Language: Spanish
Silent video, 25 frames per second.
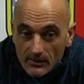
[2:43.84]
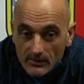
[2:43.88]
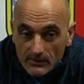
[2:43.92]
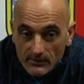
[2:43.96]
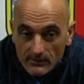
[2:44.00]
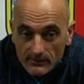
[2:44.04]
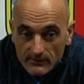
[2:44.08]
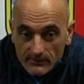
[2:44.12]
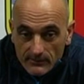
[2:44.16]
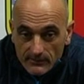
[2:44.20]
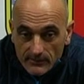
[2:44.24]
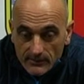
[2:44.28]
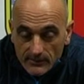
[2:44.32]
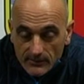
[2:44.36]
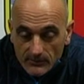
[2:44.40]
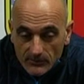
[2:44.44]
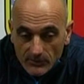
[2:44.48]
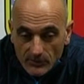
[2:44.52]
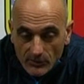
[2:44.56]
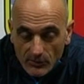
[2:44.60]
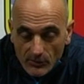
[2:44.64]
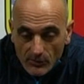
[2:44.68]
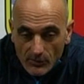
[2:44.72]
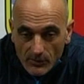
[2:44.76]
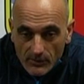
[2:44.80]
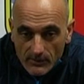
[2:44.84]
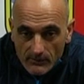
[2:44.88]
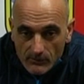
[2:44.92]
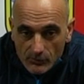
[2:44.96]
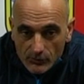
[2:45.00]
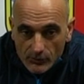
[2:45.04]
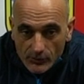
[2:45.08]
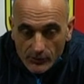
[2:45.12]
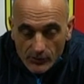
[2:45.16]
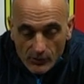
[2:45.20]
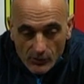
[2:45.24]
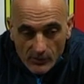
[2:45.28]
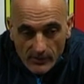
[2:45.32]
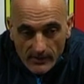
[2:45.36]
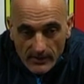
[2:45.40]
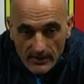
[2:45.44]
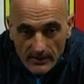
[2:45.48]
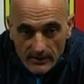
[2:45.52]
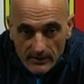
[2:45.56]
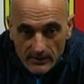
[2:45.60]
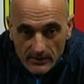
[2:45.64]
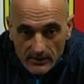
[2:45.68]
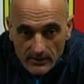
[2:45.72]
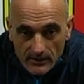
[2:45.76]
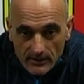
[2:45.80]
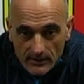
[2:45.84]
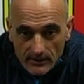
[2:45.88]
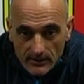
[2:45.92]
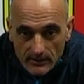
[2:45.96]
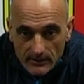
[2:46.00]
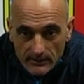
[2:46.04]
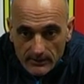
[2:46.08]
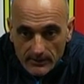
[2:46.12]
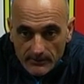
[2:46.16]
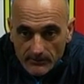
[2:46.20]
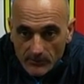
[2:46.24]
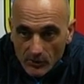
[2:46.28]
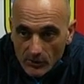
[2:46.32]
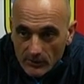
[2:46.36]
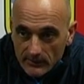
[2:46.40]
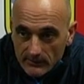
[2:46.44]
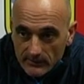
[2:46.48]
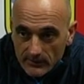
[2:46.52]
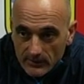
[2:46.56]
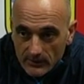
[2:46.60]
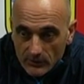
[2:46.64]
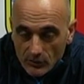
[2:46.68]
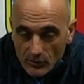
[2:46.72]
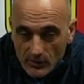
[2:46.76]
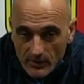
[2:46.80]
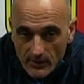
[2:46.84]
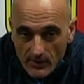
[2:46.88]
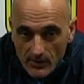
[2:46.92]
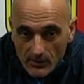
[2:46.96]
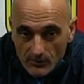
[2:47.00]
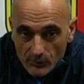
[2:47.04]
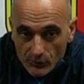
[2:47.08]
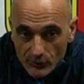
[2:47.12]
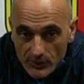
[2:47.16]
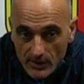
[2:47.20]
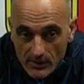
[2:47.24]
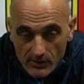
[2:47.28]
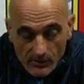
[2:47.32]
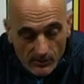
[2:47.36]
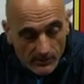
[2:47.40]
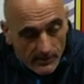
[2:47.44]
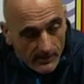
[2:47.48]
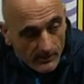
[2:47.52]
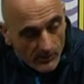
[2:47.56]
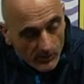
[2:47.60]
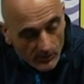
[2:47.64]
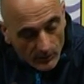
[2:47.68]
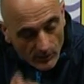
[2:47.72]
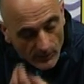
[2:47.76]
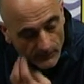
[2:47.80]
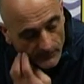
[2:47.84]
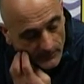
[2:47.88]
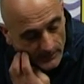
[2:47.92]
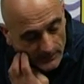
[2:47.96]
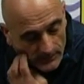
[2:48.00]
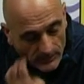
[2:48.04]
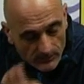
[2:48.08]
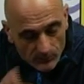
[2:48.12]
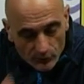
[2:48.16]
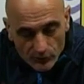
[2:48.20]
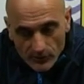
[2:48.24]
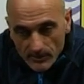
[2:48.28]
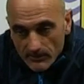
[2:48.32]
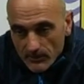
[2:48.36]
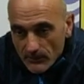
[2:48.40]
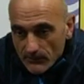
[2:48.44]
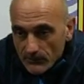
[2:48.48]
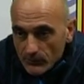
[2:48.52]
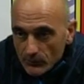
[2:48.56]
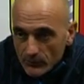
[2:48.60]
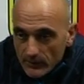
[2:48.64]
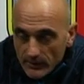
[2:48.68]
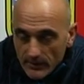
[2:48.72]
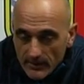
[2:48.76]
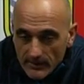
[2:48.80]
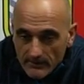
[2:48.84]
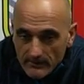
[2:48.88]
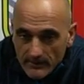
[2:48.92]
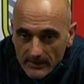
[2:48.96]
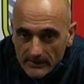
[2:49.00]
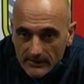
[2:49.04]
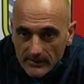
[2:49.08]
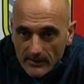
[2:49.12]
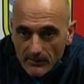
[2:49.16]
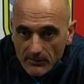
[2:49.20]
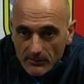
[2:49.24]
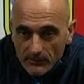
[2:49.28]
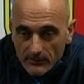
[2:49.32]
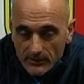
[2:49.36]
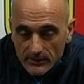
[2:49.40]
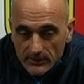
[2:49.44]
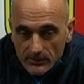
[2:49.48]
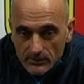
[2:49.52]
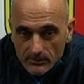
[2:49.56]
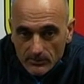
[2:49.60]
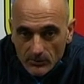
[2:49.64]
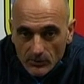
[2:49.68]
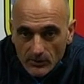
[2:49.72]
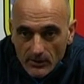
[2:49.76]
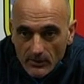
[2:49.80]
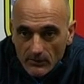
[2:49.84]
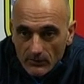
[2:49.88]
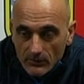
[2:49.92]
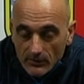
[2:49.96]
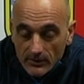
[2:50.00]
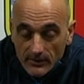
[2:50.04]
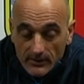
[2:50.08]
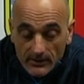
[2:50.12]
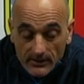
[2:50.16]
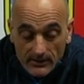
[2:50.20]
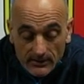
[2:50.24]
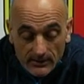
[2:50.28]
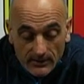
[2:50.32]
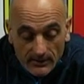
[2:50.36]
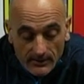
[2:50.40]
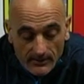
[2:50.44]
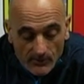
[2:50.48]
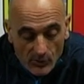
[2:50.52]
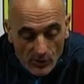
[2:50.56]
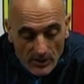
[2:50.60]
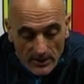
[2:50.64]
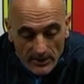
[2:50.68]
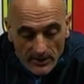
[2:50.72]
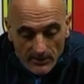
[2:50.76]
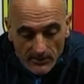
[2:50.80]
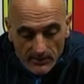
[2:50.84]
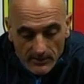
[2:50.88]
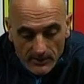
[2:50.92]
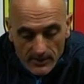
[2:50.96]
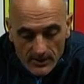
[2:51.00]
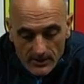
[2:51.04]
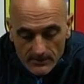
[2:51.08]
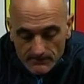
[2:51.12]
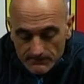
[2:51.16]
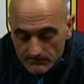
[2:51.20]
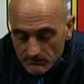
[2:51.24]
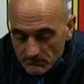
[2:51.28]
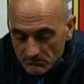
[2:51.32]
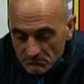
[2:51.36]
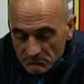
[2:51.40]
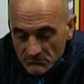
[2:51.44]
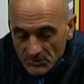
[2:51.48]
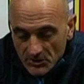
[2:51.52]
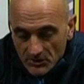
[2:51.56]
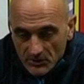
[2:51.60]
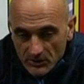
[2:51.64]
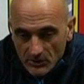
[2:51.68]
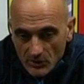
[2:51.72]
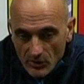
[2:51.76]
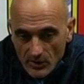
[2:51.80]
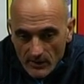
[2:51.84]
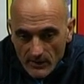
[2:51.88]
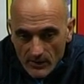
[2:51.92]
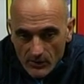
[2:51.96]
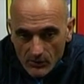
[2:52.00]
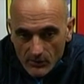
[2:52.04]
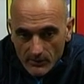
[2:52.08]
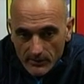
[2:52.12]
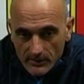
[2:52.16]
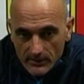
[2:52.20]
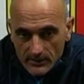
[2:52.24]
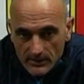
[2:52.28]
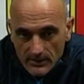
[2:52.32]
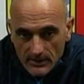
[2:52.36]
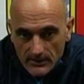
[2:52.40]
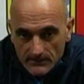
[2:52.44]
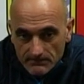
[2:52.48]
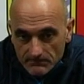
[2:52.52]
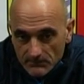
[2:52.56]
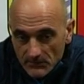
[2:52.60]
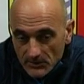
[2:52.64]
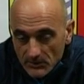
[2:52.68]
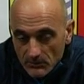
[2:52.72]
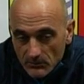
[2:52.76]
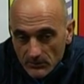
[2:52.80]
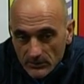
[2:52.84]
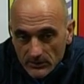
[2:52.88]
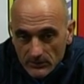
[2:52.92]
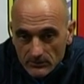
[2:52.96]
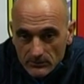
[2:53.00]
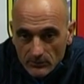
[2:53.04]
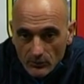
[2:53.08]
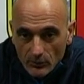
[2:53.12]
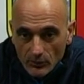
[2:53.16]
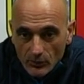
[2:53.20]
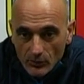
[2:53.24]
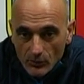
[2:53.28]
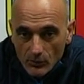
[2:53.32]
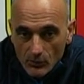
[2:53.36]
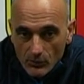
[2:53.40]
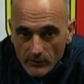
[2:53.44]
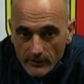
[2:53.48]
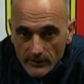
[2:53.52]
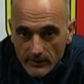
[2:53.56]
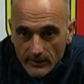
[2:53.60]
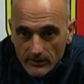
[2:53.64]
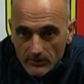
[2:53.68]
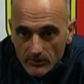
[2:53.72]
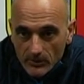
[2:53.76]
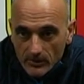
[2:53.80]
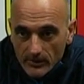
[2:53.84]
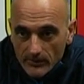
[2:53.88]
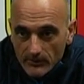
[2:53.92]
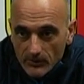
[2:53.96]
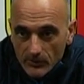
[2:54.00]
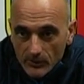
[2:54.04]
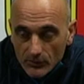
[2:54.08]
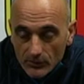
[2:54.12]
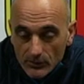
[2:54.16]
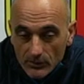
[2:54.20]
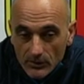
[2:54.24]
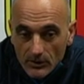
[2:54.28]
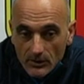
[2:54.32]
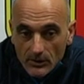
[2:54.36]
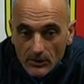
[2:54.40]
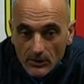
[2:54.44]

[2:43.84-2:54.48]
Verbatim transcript: Sí, bueno, dos debuts. Yo creo que Dani el tiempo gastado nos ha dado muchas cosas porque nos ha faltado mucha profundidad en banda, sobre todo, porque donde tenemos carencia creo que nos ha dado cositas. Y bueno, luego un juvenil porque hemos